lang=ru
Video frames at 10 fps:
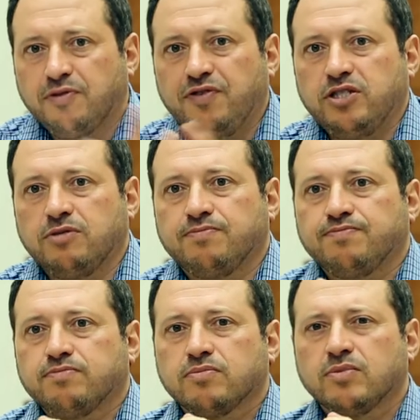мы видим,
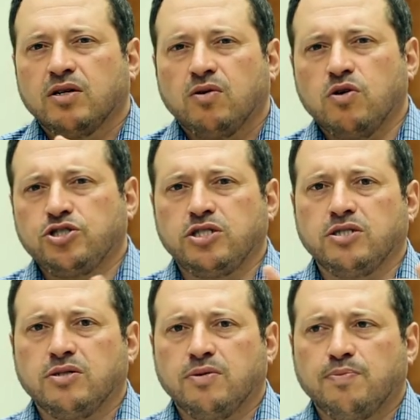
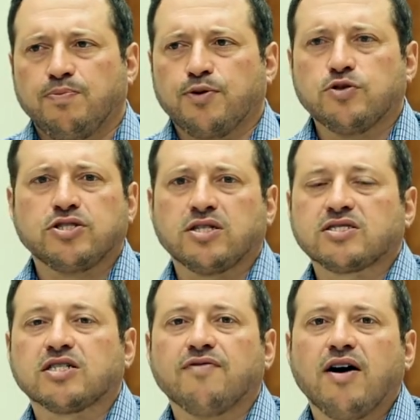очень просто
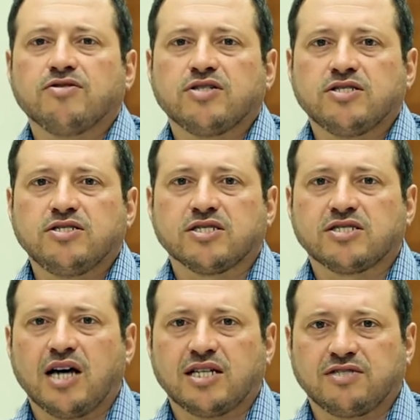раскрывают
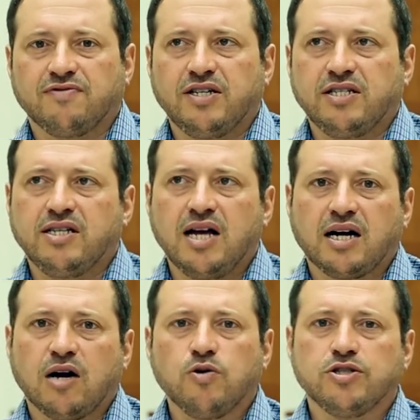сердца свои для
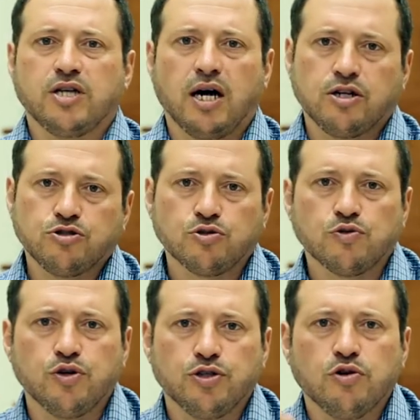какой-то
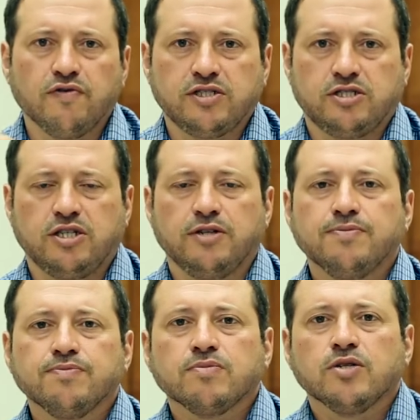другой новости,
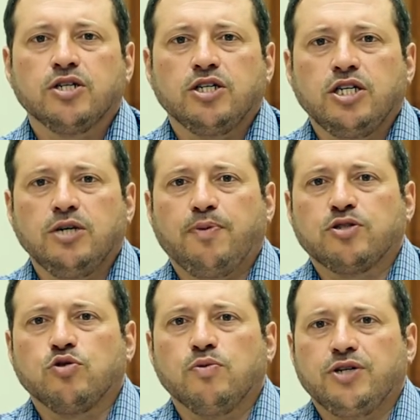и
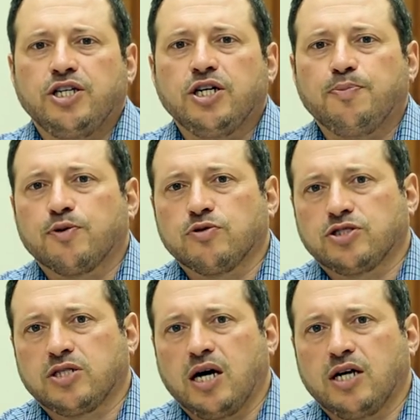потом их
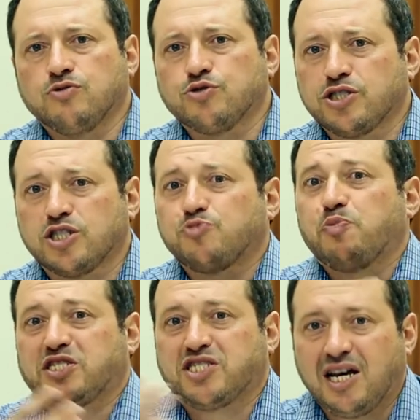просто нужно
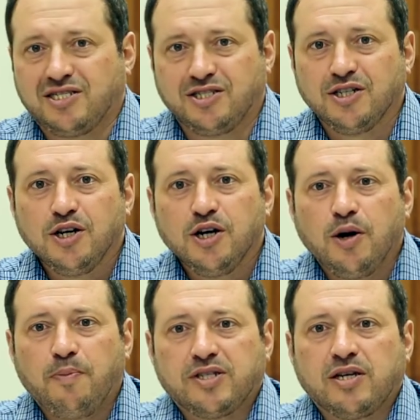спасать,
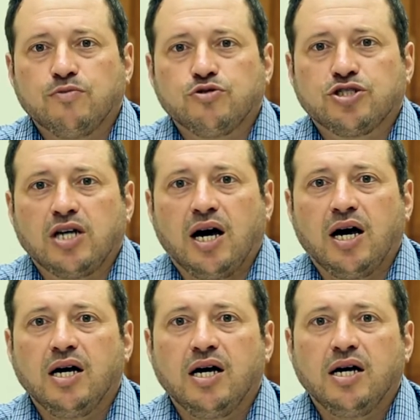потому
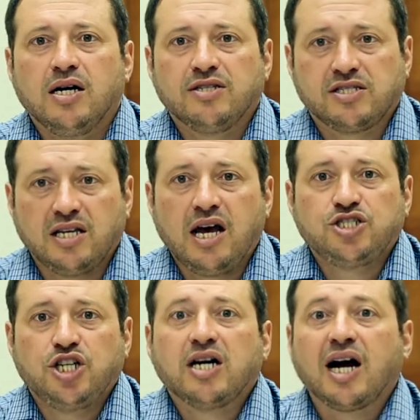что
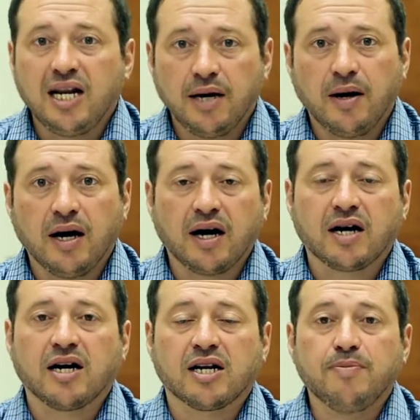настоящее
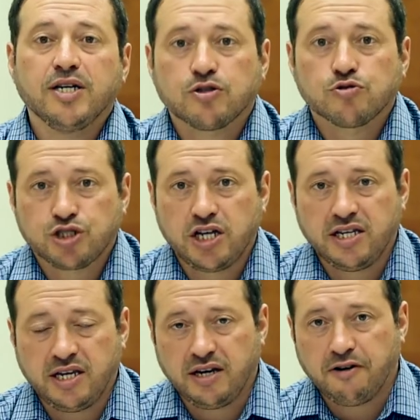
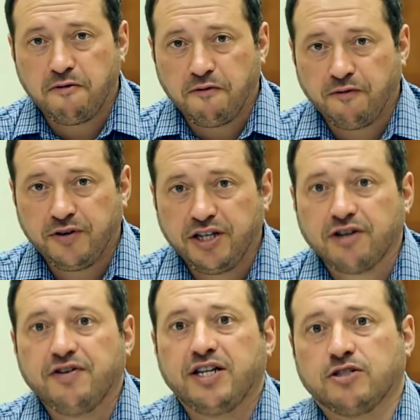кораблекрушение в
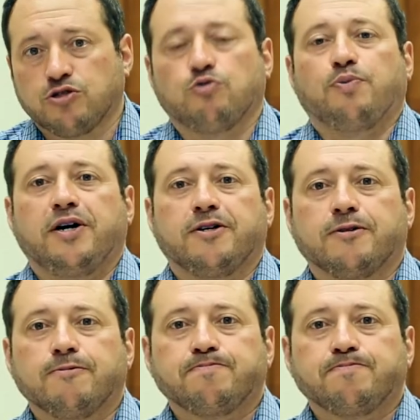их вере наступает.